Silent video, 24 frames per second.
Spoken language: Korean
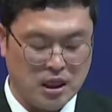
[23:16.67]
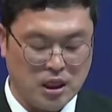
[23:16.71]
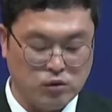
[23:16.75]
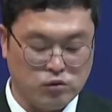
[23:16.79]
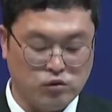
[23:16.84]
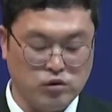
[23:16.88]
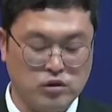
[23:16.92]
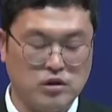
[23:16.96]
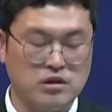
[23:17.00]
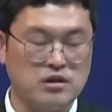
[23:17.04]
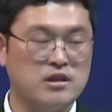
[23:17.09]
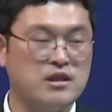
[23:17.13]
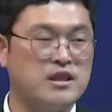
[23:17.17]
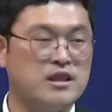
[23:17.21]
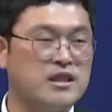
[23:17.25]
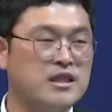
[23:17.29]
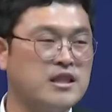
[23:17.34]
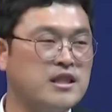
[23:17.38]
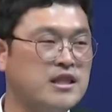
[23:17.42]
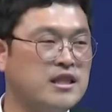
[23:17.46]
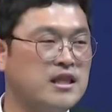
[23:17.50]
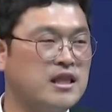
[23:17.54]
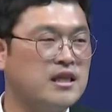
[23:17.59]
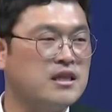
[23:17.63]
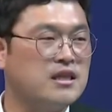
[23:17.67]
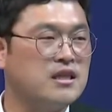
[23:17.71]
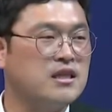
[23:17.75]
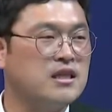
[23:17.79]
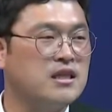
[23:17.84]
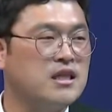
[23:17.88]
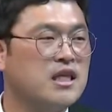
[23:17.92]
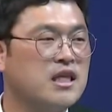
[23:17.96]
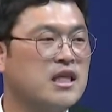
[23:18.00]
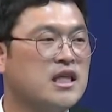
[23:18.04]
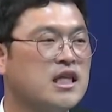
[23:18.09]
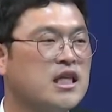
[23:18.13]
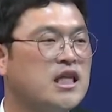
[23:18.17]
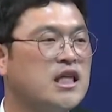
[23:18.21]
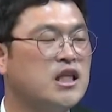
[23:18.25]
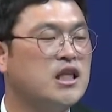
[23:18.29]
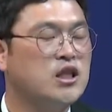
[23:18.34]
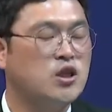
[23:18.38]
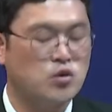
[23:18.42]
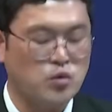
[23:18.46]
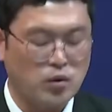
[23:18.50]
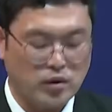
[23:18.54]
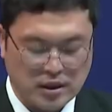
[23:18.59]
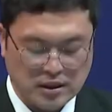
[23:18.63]
우리는 승리하는
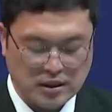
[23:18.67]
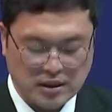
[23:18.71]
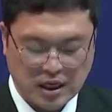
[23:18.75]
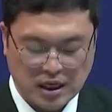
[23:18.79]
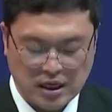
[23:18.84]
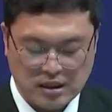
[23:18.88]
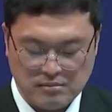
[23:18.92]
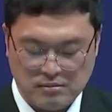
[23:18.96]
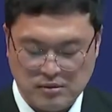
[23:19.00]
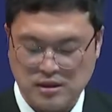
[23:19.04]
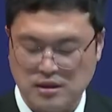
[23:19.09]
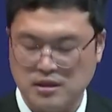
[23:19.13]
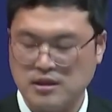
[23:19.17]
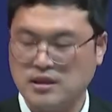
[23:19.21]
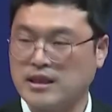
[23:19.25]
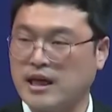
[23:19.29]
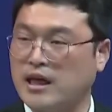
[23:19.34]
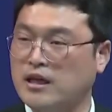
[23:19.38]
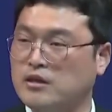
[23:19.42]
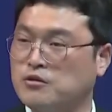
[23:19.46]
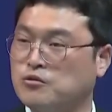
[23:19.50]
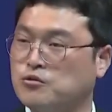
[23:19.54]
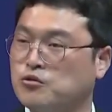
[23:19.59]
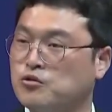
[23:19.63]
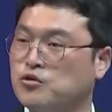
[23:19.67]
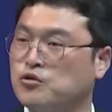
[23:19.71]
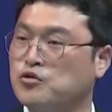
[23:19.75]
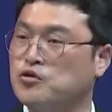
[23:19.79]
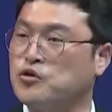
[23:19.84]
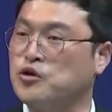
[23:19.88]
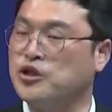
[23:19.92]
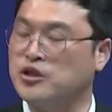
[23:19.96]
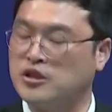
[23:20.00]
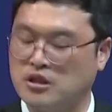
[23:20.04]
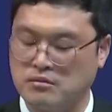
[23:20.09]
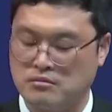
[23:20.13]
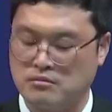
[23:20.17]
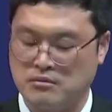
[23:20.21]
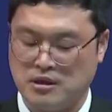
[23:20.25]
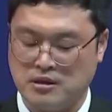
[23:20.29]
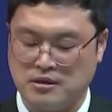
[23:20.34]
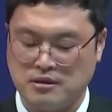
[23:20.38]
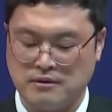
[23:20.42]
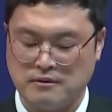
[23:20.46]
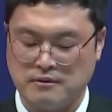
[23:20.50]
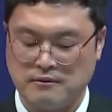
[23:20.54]
그리스도인의 삶을 살 수 있습니다.